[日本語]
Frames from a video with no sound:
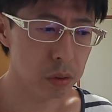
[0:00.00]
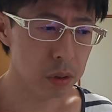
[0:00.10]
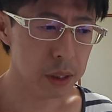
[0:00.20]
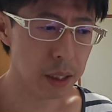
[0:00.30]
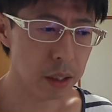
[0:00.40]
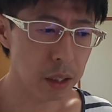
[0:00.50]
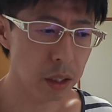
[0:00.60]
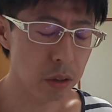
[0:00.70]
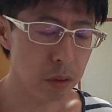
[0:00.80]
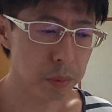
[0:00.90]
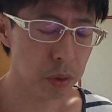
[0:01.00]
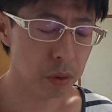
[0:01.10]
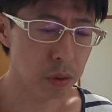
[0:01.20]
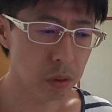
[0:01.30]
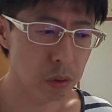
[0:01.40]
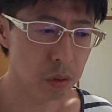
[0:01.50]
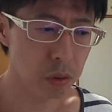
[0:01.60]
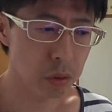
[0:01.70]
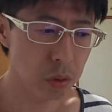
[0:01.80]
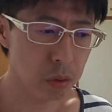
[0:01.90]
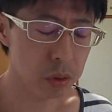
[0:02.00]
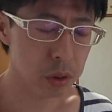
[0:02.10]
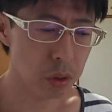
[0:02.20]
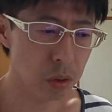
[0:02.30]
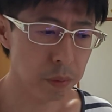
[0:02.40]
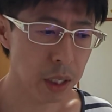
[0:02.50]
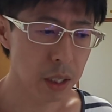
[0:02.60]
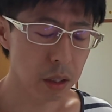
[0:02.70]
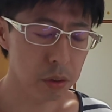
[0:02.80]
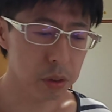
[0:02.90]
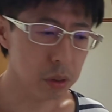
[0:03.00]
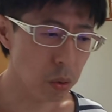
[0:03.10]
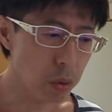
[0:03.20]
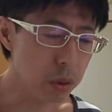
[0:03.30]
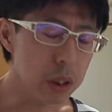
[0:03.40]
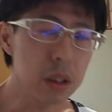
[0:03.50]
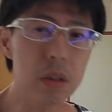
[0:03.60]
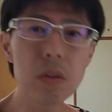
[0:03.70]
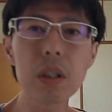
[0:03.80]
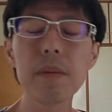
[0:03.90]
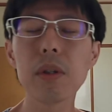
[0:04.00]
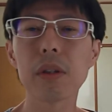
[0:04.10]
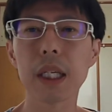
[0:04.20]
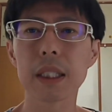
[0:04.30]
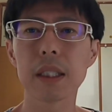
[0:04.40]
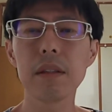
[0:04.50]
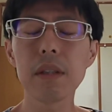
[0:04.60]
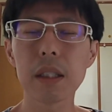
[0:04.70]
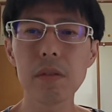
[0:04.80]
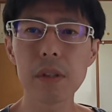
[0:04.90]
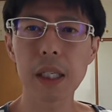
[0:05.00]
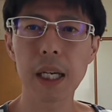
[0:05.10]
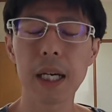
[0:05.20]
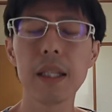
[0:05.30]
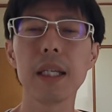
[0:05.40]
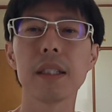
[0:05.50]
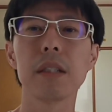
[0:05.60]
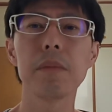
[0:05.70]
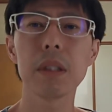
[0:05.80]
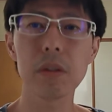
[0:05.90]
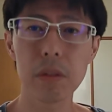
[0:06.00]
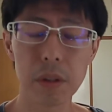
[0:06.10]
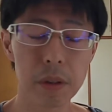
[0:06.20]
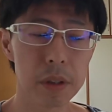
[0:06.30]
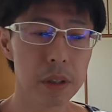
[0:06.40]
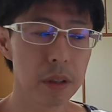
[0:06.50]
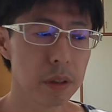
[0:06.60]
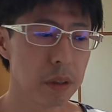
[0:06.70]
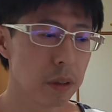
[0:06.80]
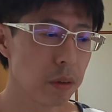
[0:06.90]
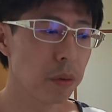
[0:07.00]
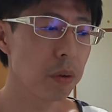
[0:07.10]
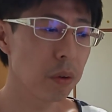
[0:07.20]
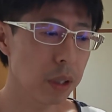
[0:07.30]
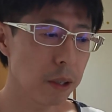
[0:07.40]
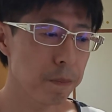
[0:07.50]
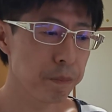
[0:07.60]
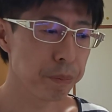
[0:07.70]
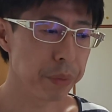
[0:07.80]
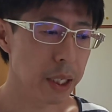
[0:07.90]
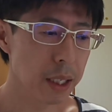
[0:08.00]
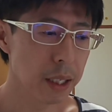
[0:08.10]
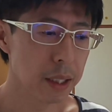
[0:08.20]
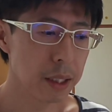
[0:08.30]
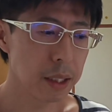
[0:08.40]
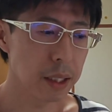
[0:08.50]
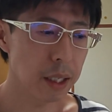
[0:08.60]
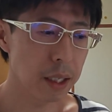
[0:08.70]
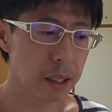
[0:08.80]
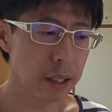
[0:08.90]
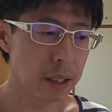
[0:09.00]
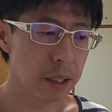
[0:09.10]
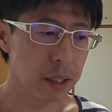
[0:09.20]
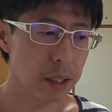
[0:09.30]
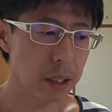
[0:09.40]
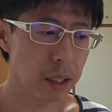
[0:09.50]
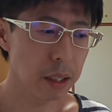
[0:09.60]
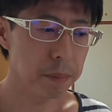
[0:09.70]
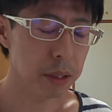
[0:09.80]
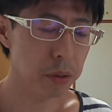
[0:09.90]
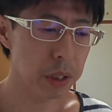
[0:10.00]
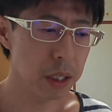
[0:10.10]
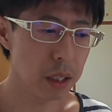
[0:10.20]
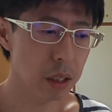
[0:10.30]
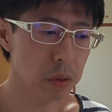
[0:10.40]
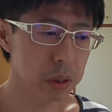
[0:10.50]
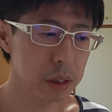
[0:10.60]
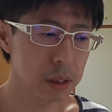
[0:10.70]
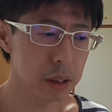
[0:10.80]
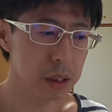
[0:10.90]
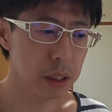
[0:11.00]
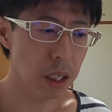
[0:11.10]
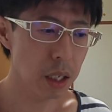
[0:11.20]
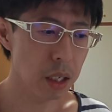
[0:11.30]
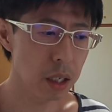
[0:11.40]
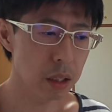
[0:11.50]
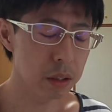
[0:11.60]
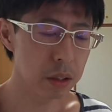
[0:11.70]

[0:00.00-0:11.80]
者っていうものの、その、ま要するに法人登記簿を出してるかどうかで判断しましょうよ。本当に。で、今時、個人事